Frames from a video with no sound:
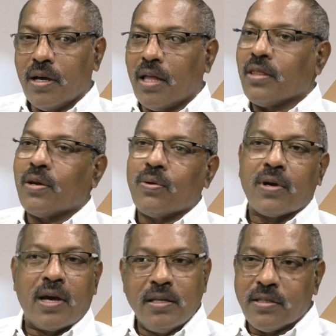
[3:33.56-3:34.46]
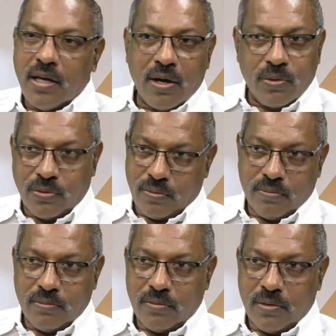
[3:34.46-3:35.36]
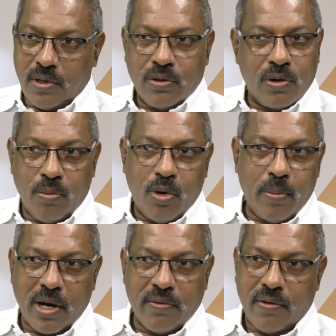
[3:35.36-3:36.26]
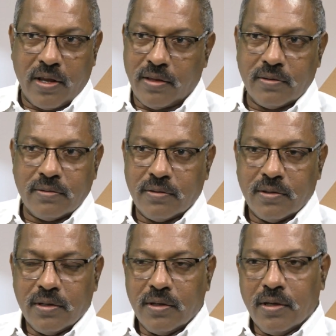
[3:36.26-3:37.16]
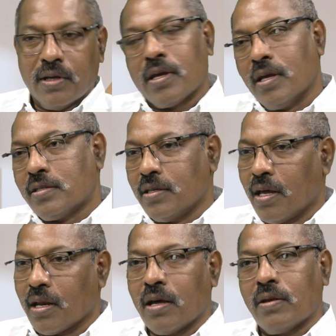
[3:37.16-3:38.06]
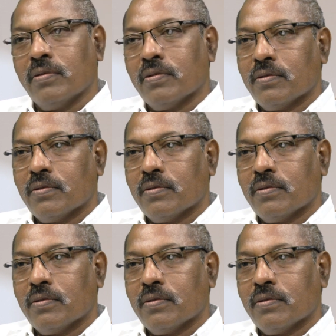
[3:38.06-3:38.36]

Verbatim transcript: అందరూ కలిసి ఆ రోజు అందుట్లో మొహమాటమేం లేదు కేసీఆర్ గారు